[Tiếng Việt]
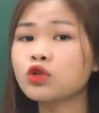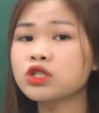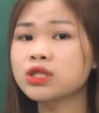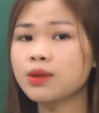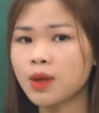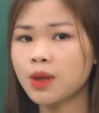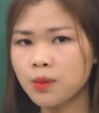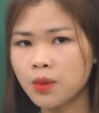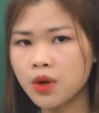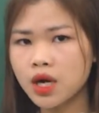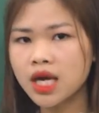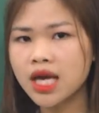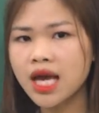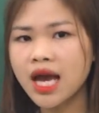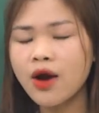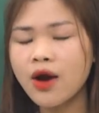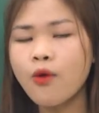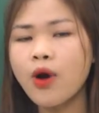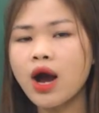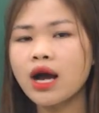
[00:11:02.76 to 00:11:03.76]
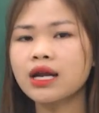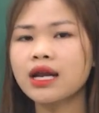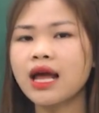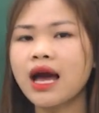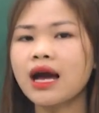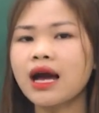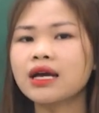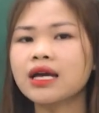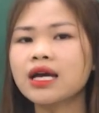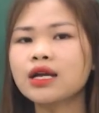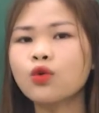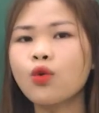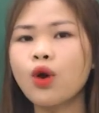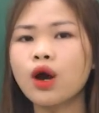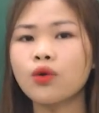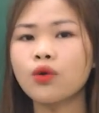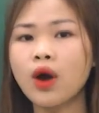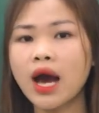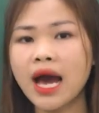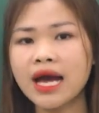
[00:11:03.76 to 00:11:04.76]
một trăm năm mươi hoặc là kết
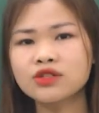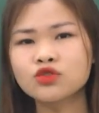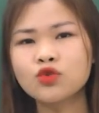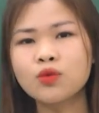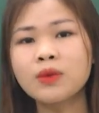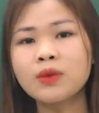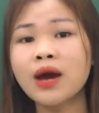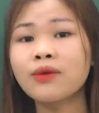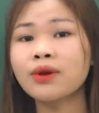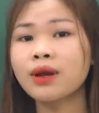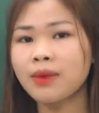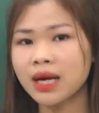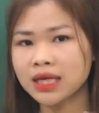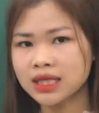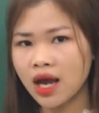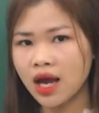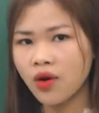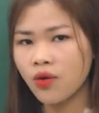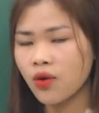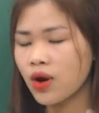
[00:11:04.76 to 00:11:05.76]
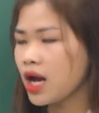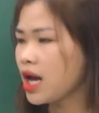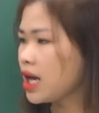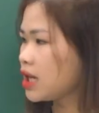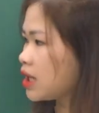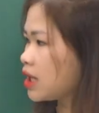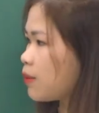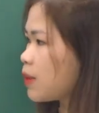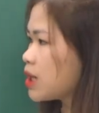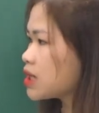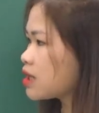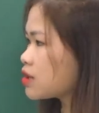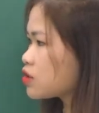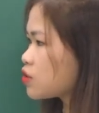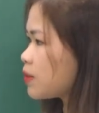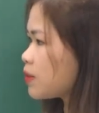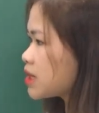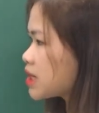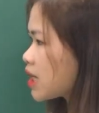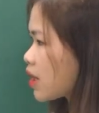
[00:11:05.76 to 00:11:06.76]
quả của hai chum nào là bằng nhau. Thì bây giờ
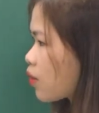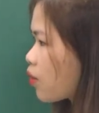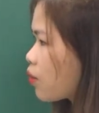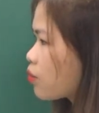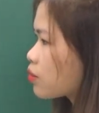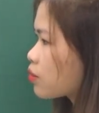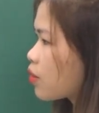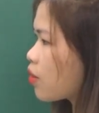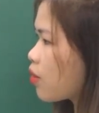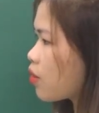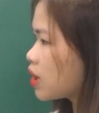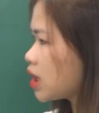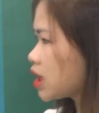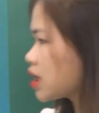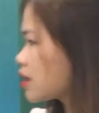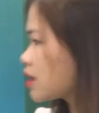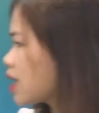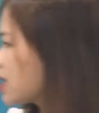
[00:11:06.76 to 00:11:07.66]
chúng mình sẽ cùng cô đi thực